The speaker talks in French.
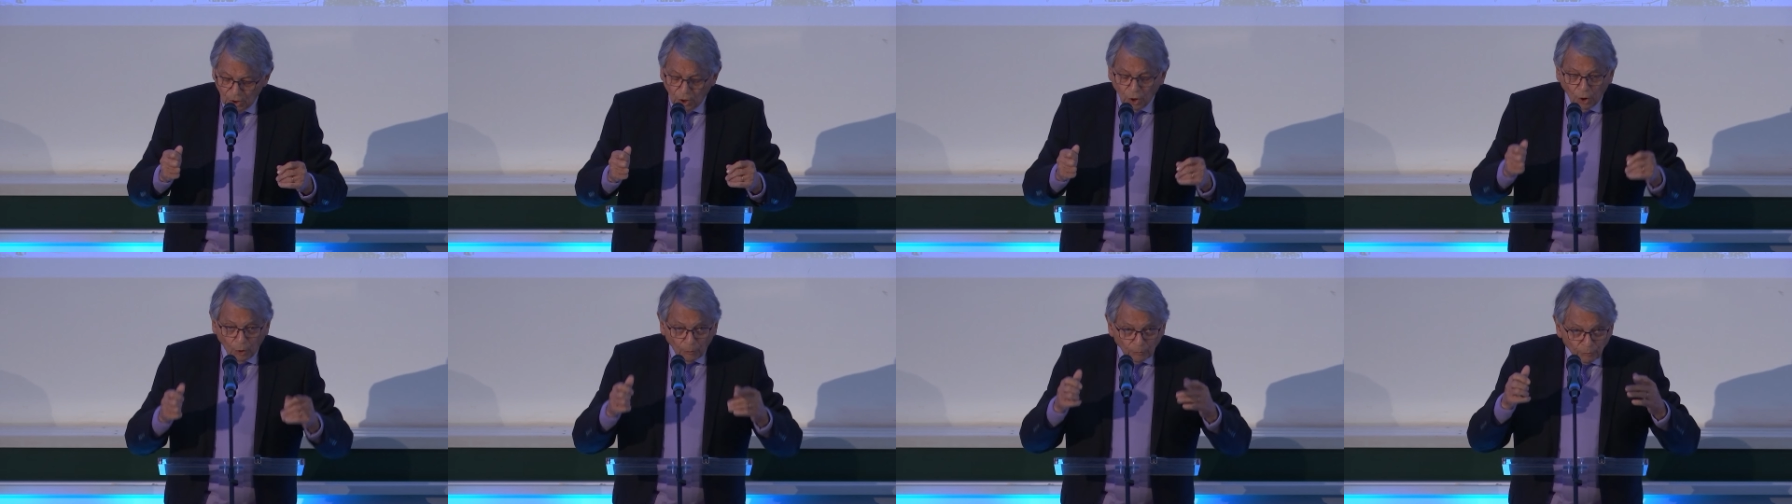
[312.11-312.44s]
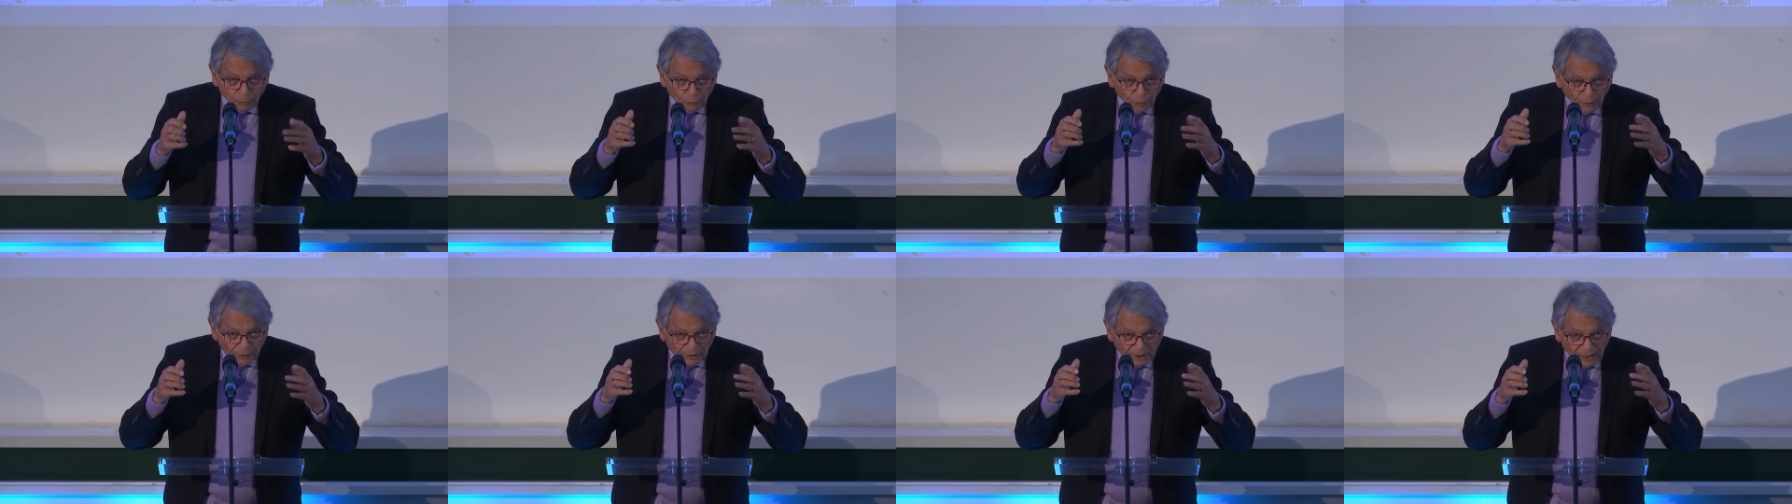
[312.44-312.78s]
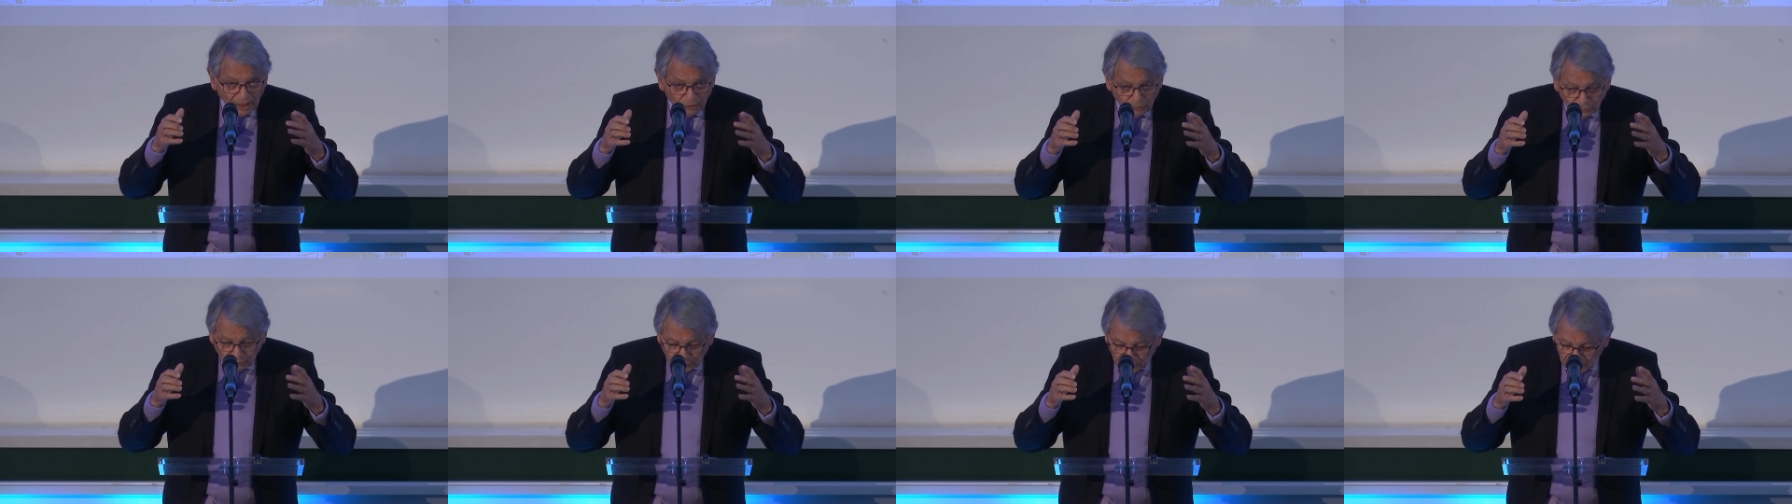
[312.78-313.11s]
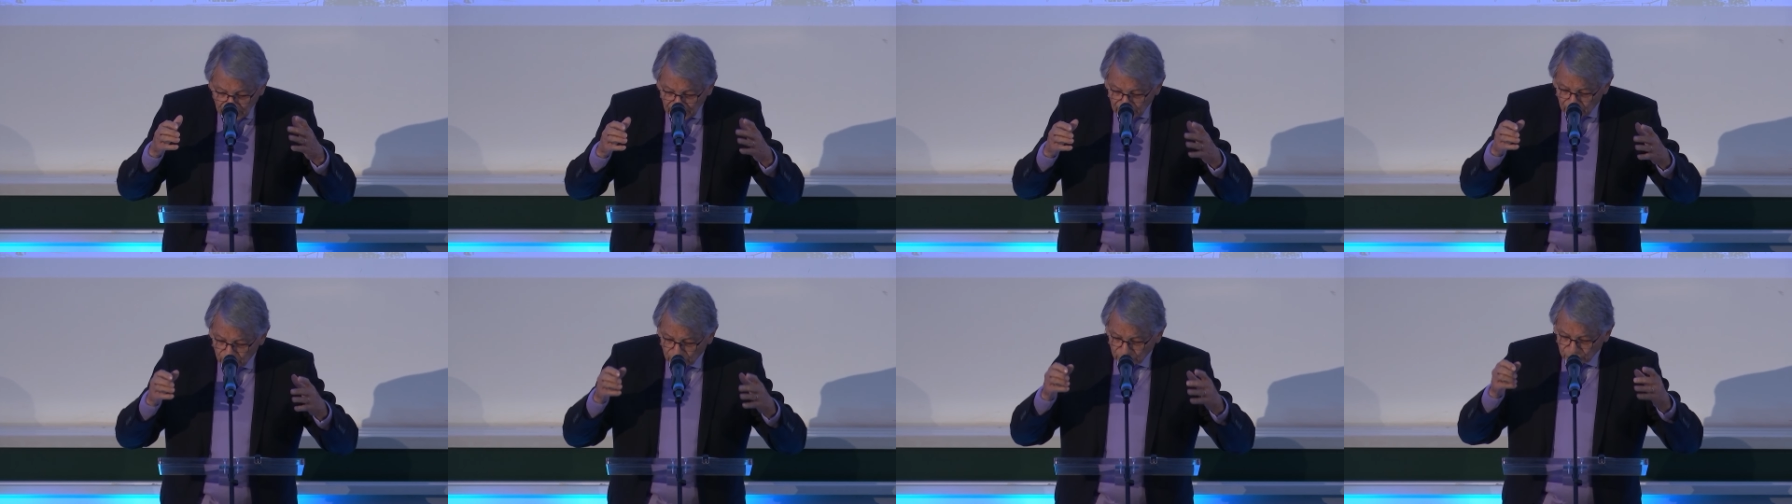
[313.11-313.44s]
employé à
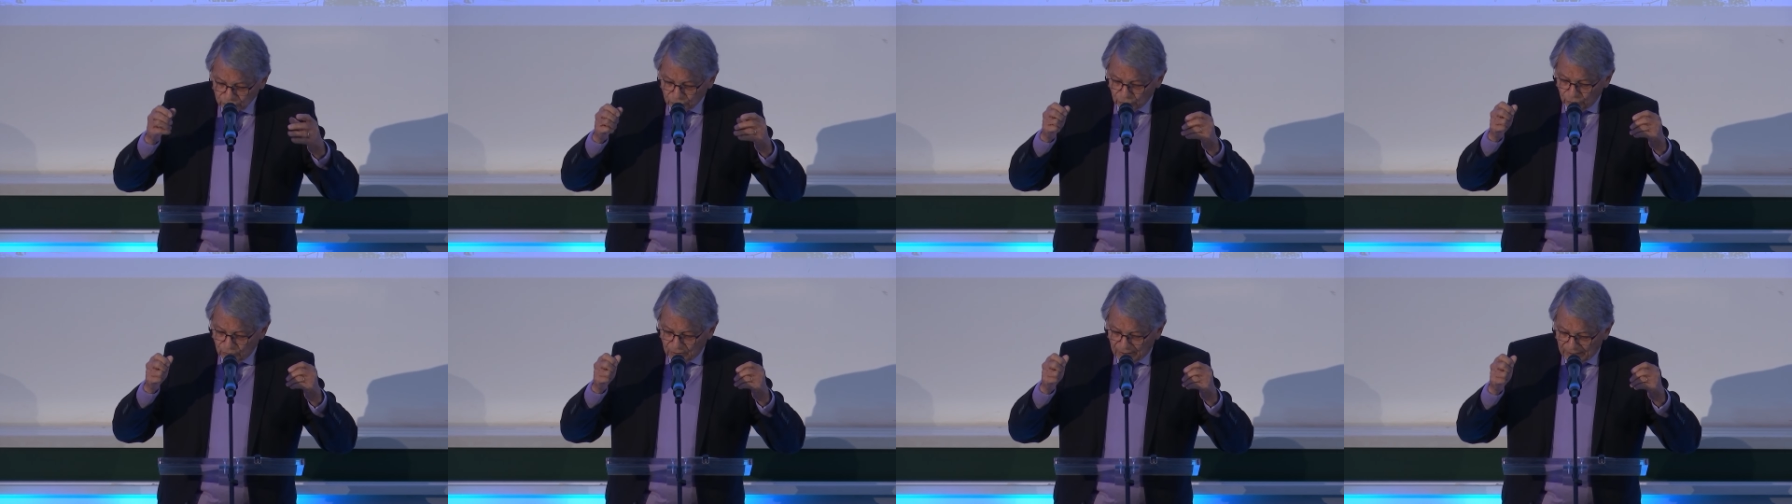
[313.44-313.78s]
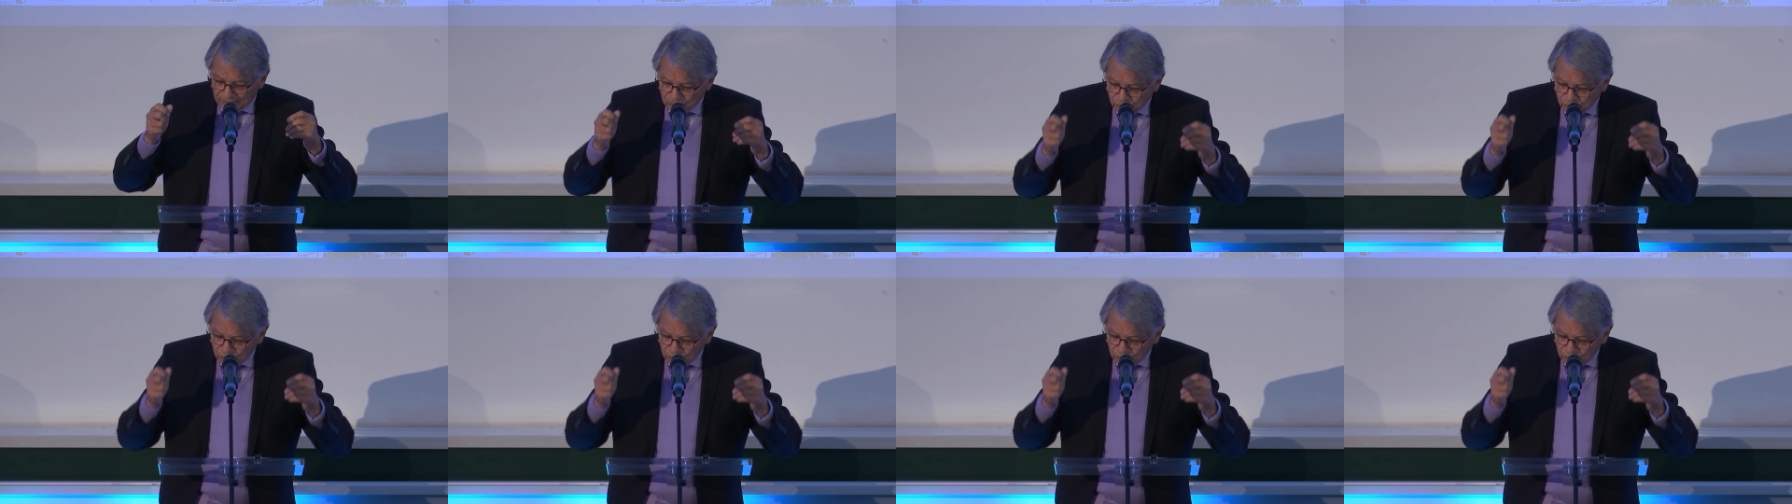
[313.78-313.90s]
lutter contre la